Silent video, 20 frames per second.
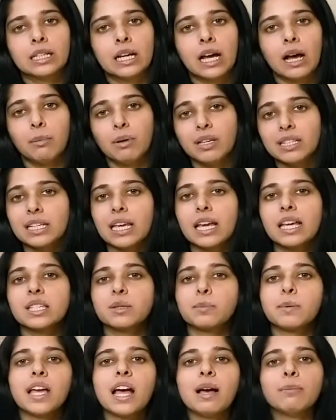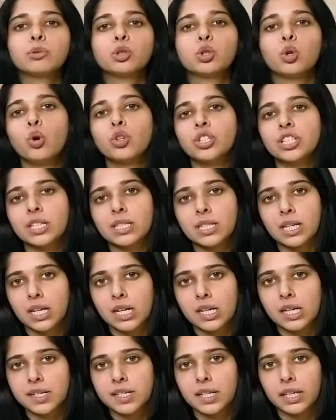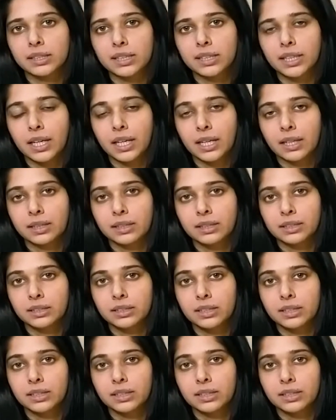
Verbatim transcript: अब इस केस में आप दो चीज़ें कर सकते हैं